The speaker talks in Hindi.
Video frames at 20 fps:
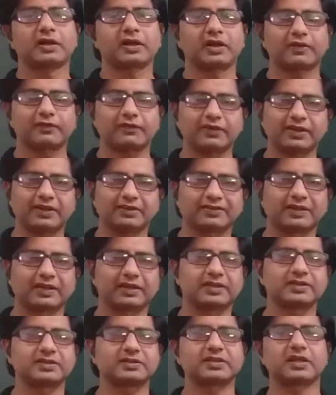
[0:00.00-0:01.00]
काफ़ी
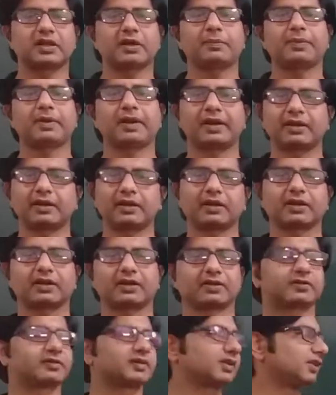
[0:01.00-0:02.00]
आसानी से आप हैंडल
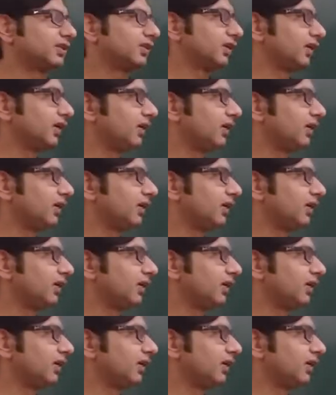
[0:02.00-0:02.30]
कर सकते